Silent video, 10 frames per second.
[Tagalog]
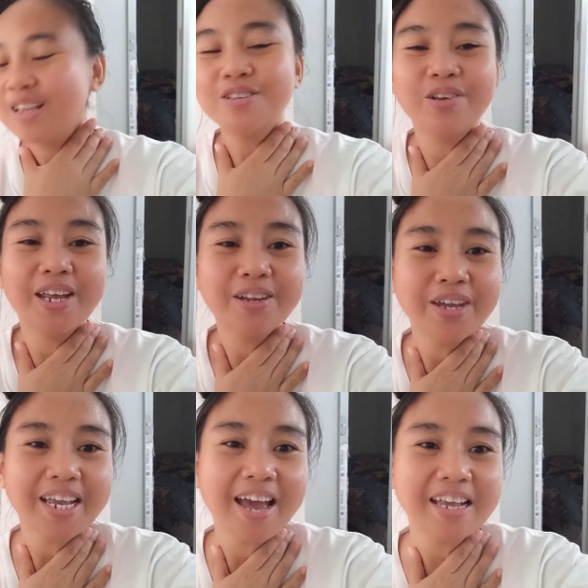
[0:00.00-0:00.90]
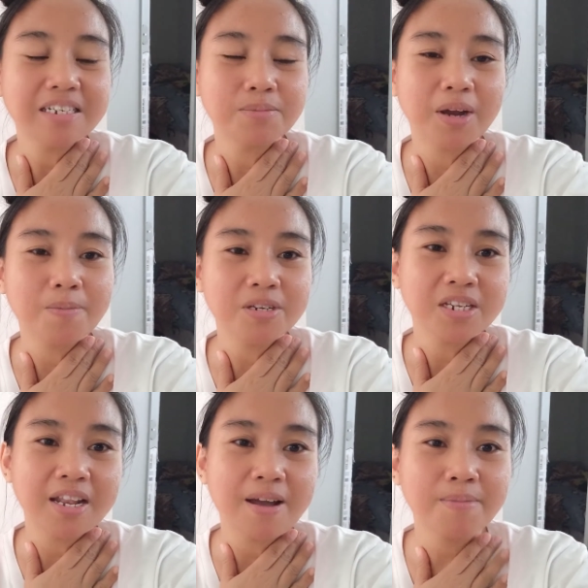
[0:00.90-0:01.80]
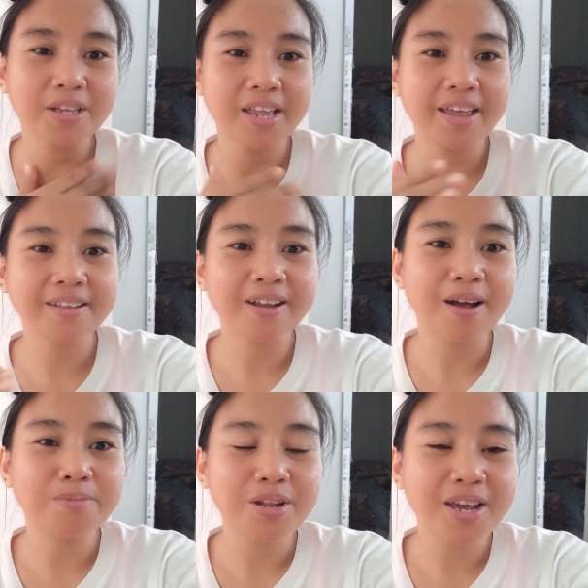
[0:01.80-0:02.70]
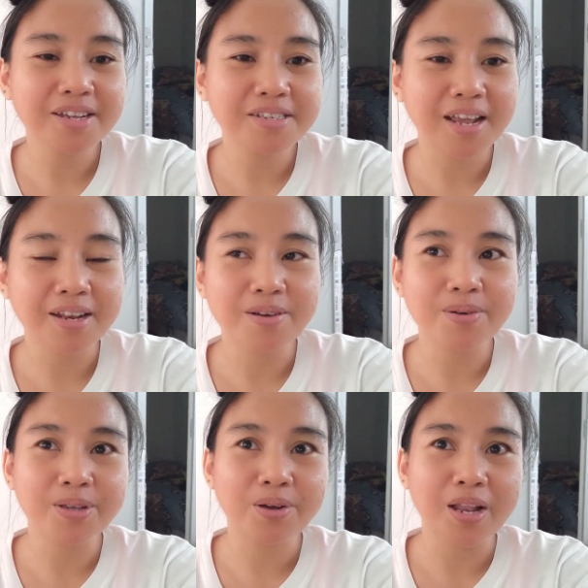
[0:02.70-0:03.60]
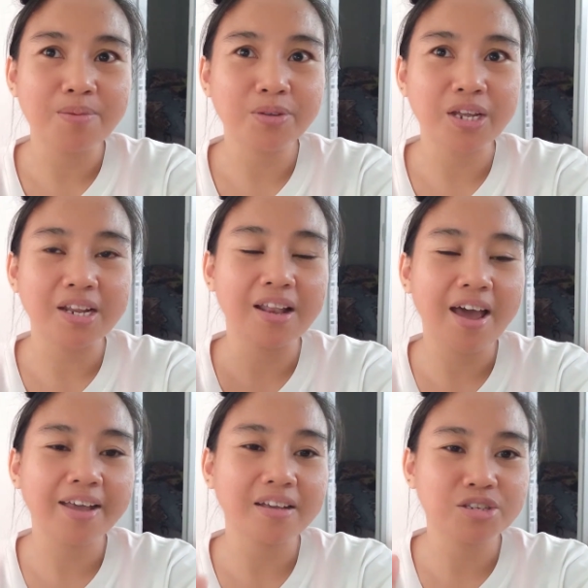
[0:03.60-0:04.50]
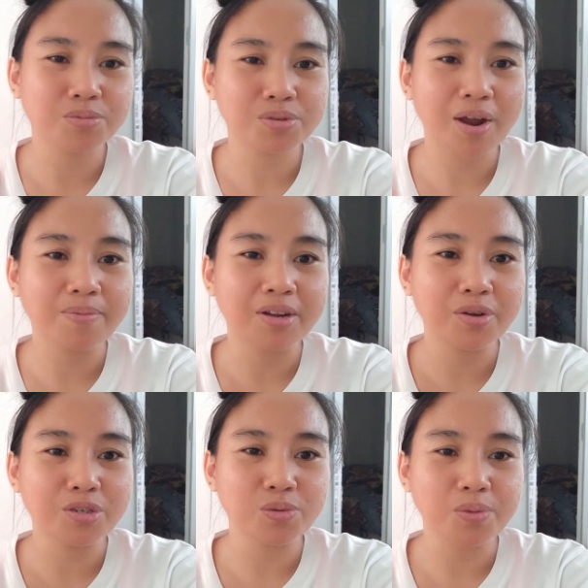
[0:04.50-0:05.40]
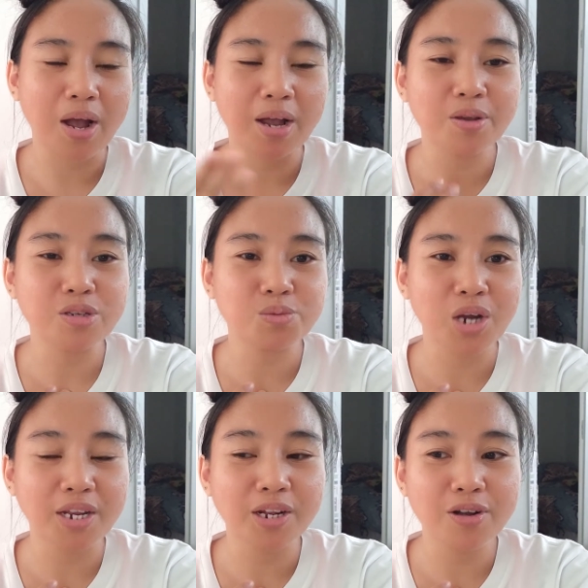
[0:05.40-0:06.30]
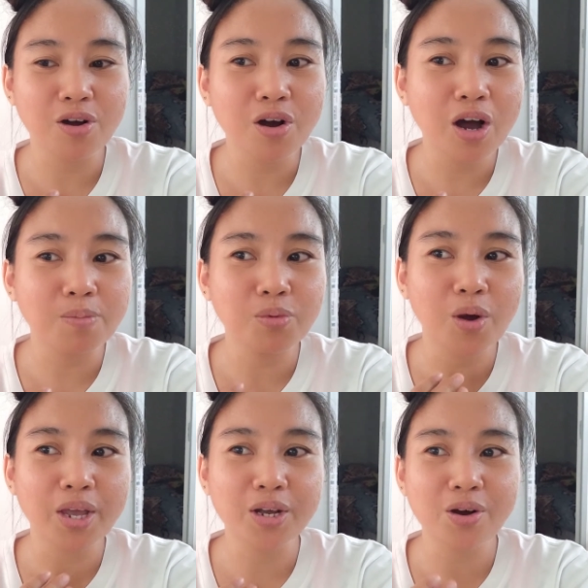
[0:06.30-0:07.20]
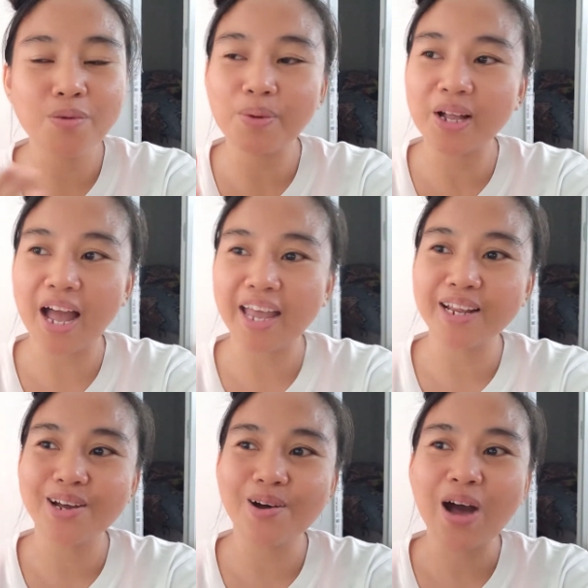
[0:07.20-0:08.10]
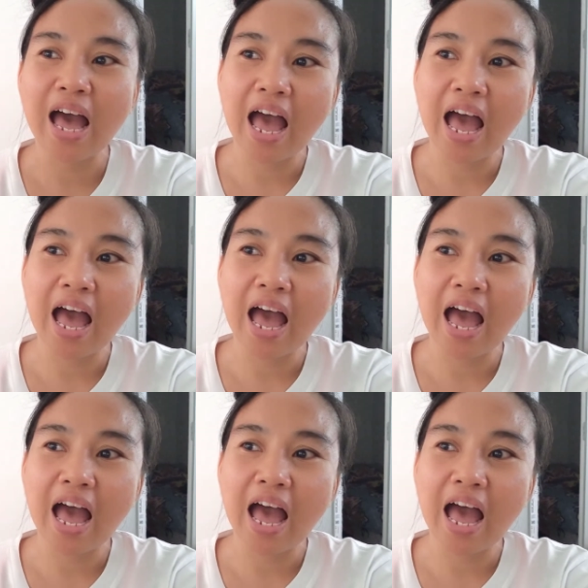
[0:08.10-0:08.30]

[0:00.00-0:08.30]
So anyway guys, maraming salamat and God bless. Sana huwag niyong kalimutan ni like at subscribe ang YouTube, ang YouTube channel ko, ang buhay ko, pagkain ko.